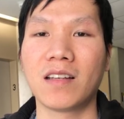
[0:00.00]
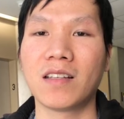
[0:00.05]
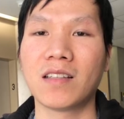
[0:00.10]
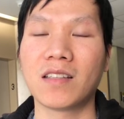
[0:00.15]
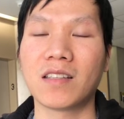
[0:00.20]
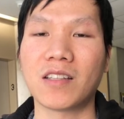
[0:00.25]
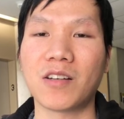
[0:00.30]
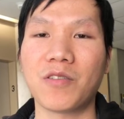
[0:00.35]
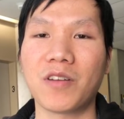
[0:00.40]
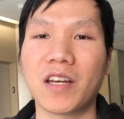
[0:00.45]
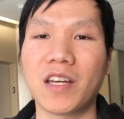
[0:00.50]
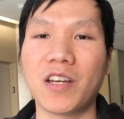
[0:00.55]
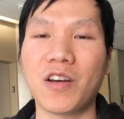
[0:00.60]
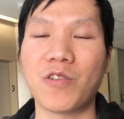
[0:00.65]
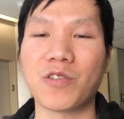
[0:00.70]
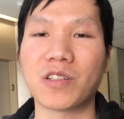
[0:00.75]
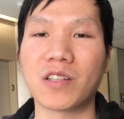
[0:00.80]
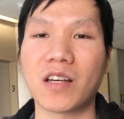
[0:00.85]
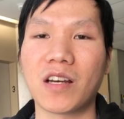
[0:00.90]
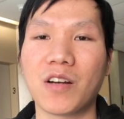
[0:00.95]
Sau khi
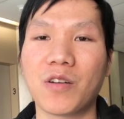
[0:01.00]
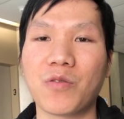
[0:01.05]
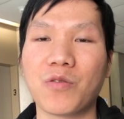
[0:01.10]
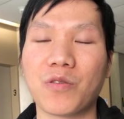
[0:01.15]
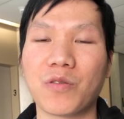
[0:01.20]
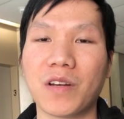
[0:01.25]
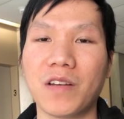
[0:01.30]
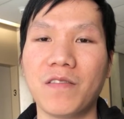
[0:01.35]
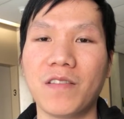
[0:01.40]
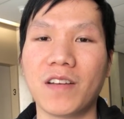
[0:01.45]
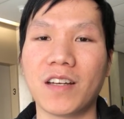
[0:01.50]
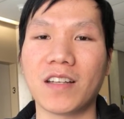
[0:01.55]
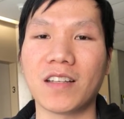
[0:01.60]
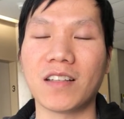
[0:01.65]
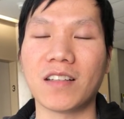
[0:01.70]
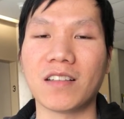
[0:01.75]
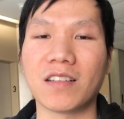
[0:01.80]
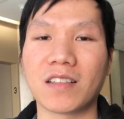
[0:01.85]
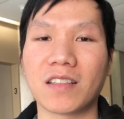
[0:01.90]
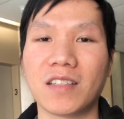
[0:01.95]
hồ sơ của quý vị
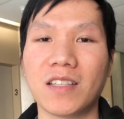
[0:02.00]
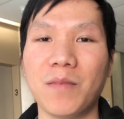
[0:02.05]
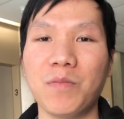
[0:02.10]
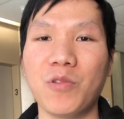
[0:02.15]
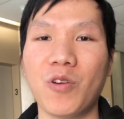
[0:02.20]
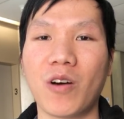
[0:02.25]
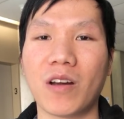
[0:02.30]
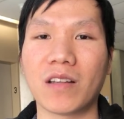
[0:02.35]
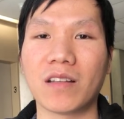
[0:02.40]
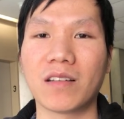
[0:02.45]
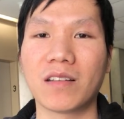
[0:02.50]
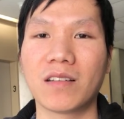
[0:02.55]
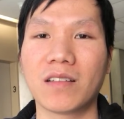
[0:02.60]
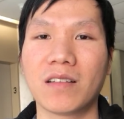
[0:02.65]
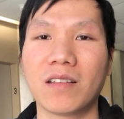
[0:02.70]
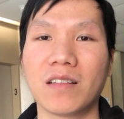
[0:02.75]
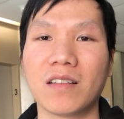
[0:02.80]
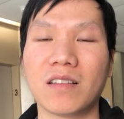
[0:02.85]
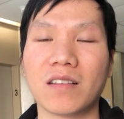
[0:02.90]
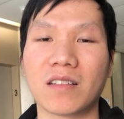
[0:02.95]
được
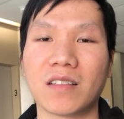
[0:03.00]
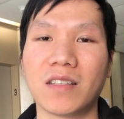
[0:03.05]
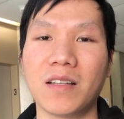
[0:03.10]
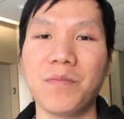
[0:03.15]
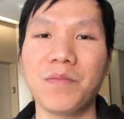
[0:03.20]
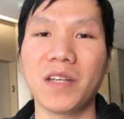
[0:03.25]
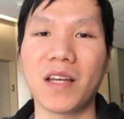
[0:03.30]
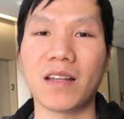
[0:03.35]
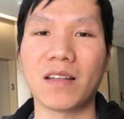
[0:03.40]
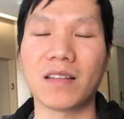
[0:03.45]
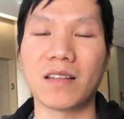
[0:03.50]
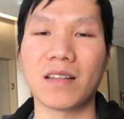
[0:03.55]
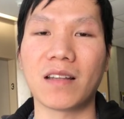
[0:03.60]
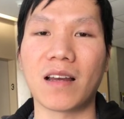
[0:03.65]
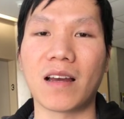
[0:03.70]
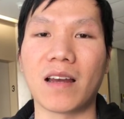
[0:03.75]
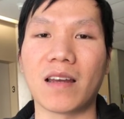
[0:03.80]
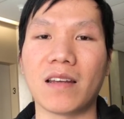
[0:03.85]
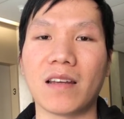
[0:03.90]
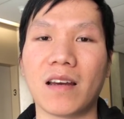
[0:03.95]
chấp nhận
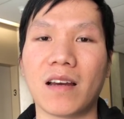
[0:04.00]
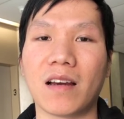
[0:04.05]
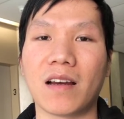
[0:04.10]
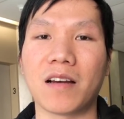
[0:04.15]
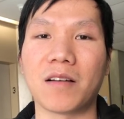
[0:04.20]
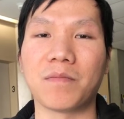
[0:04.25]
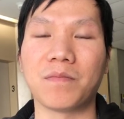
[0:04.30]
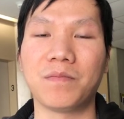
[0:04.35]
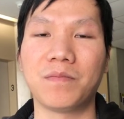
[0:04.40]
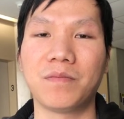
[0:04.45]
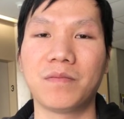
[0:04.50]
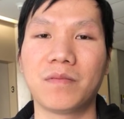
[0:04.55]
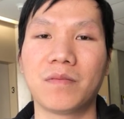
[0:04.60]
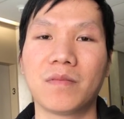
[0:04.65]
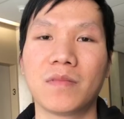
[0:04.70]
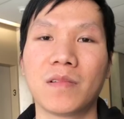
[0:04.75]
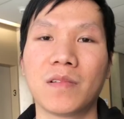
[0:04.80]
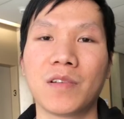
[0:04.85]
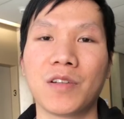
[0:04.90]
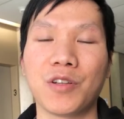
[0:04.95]
tại
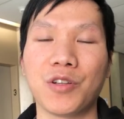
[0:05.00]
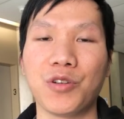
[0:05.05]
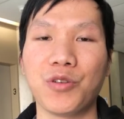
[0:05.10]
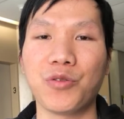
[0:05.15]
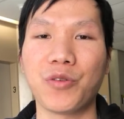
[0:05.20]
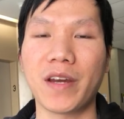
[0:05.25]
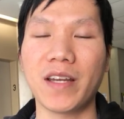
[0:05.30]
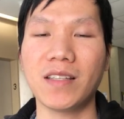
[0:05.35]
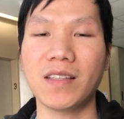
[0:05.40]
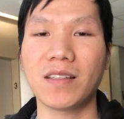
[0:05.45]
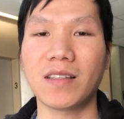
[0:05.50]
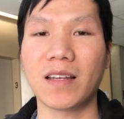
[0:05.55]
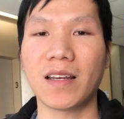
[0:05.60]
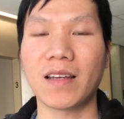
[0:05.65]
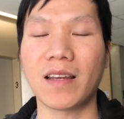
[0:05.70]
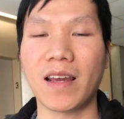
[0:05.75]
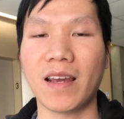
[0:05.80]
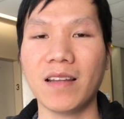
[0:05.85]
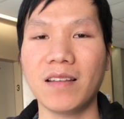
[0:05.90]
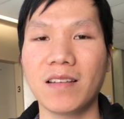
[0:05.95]

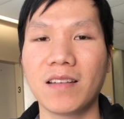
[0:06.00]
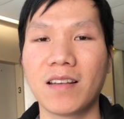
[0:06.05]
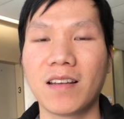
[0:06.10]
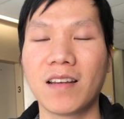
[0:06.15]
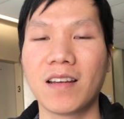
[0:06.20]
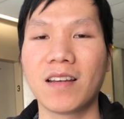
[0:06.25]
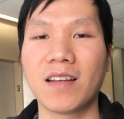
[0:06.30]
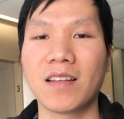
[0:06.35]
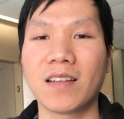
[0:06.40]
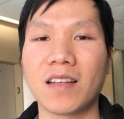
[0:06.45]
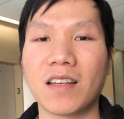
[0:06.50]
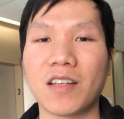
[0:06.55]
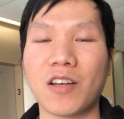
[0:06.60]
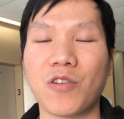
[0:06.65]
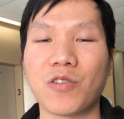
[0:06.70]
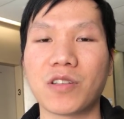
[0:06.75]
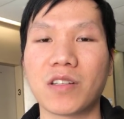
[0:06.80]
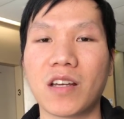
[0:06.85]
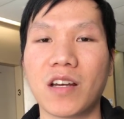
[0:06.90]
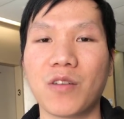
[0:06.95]
USCIS thì
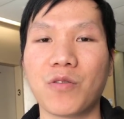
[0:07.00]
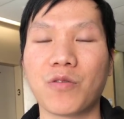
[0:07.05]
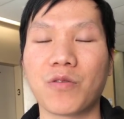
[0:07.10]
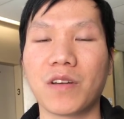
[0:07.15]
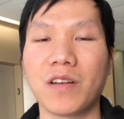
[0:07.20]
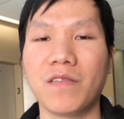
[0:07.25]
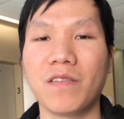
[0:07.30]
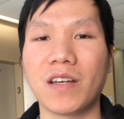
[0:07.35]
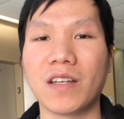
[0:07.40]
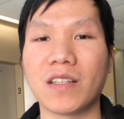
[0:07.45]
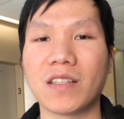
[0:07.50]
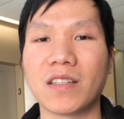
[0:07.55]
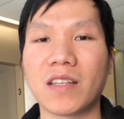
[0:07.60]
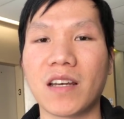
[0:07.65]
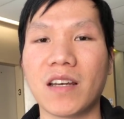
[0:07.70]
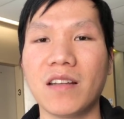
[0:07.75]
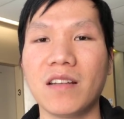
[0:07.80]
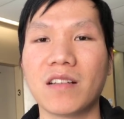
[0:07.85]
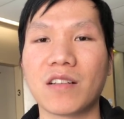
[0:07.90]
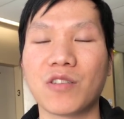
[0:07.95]
hồ sơ của quý vị
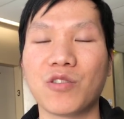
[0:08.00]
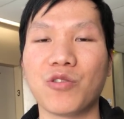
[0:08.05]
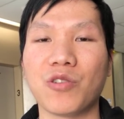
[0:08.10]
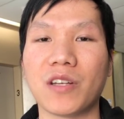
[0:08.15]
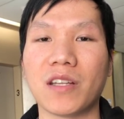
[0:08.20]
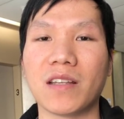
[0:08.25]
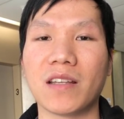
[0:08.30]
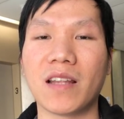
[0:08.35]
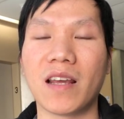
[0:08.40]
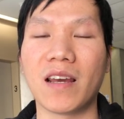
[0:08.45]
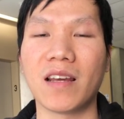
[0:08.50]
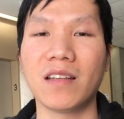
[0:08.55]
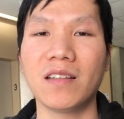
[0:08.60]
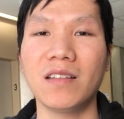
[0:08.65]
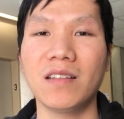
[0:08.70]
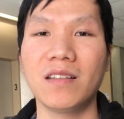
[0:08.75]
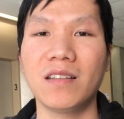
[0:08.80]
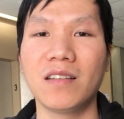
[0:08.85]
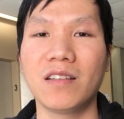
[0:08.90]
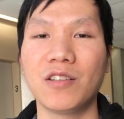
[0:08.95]
sẽ được chuyển đến
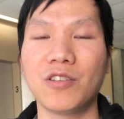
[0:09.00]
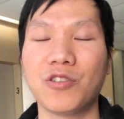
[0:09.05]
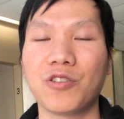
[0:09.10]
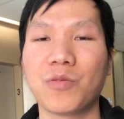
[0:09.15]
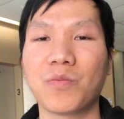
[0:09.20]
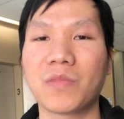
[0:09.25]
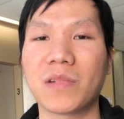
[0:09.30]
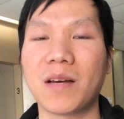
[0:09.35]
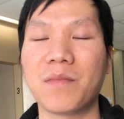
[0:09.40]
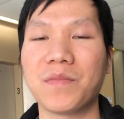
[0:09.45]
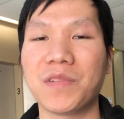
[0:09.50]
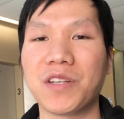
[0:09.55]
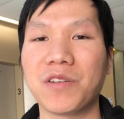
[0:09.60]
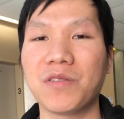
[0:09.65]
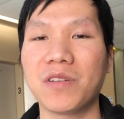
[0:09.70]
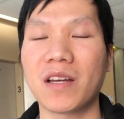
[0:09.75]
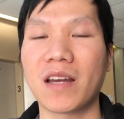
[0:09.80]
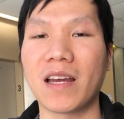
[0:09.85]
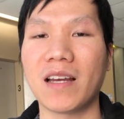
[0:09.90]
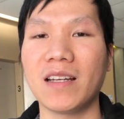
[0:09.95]
trung tâm chiếu
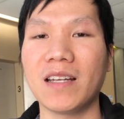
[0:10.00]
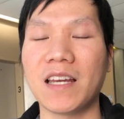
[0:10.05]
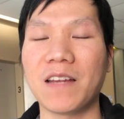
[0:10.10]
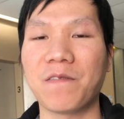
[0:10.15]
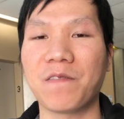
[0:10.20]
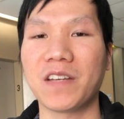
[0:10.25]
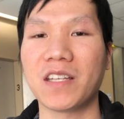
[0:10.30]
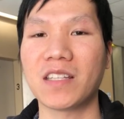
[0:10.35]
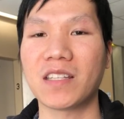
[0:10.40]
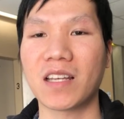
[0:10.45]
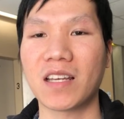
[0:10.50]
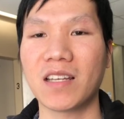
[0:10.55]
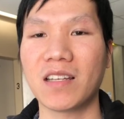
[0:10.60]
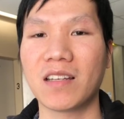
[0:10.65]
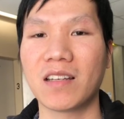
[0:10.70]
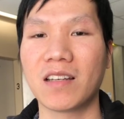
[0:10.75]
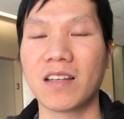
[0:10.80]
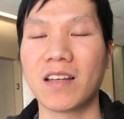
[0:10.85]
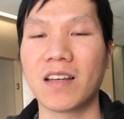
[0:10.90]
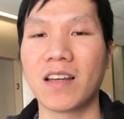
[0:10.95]
kháng NVC.
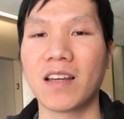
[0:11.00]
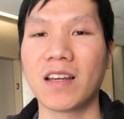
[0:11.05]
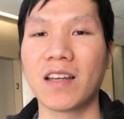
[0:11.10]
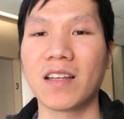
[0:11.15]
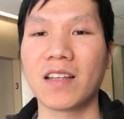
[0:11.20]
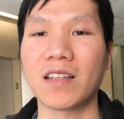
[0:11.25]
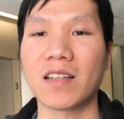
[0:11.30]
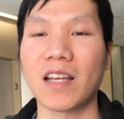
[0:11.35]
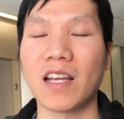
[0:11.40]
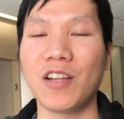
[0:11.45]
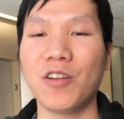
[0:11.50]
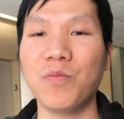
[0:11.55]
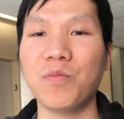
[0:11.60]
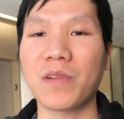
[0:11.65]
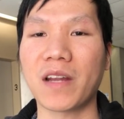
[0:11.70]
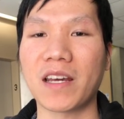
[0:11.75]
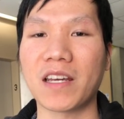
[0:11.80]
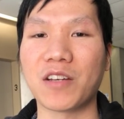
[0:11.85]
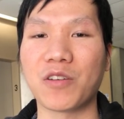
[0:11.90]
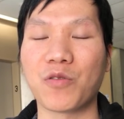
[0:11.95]
Đến lúc
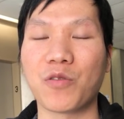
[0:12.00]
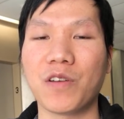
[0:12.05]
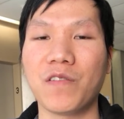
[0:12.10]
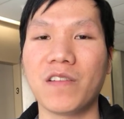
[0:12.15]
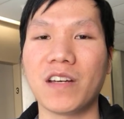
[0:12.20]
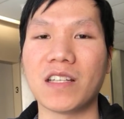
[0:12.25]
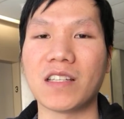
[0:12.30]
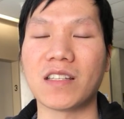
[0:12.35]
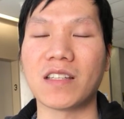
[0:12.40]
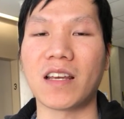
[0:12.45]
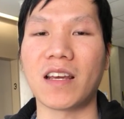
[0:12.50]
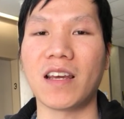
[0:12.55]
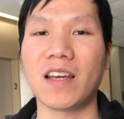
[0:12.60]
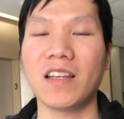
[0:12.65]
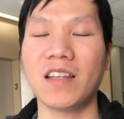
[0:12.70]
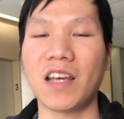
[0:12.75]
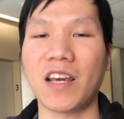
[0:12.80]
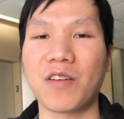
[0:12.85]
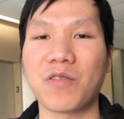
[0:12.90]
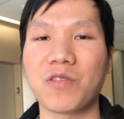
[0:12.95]
này quý vị sẽ
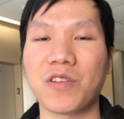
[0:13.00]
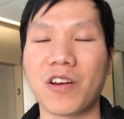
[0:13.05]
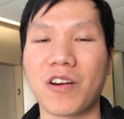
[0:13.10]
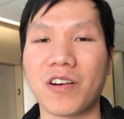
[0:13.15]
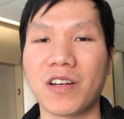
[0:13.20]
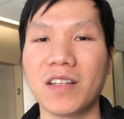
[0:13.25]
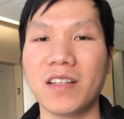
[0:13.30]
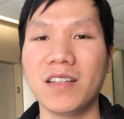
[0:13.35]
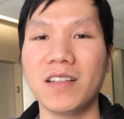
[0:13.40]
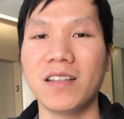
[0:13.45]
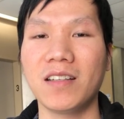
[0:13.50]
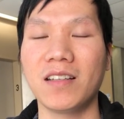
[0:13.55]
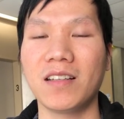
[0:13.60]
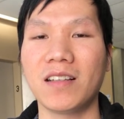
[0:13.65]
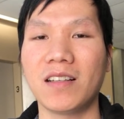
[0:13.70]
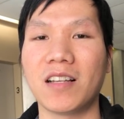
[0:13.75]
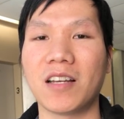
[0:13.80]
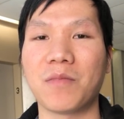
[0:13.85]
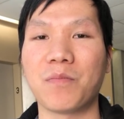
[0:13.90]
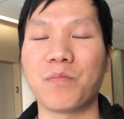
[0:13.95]
theo dõi
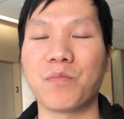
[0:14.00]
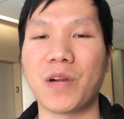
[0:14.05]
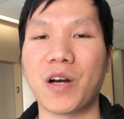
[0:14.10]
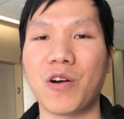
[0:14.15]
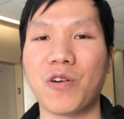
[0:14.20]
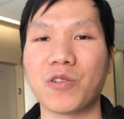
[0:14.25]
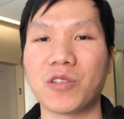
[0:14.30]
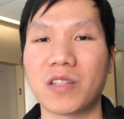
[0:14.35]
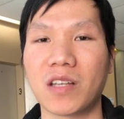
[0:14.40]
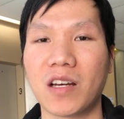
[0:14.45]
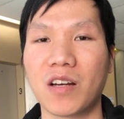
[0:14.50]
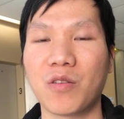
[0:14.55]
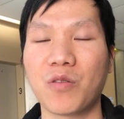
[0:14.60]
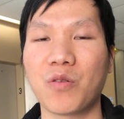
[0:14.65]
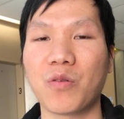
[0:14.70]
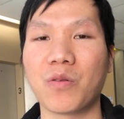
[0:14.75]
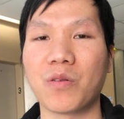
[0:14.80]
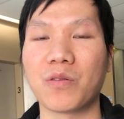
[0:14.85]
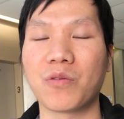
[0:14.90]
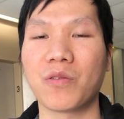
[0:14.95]
lịch mở hồ sơ
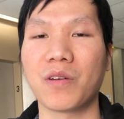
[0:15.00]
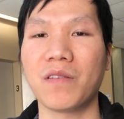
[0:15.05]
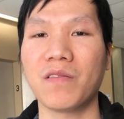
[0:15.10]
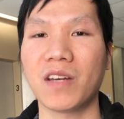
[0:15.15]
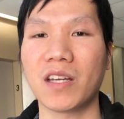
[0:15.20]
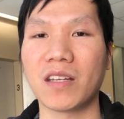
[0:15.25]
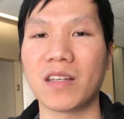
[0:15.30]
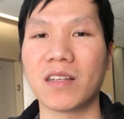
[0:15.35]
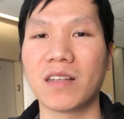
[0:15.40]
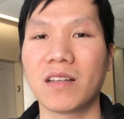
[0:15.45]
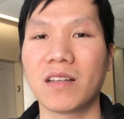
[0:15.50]
của quý vị.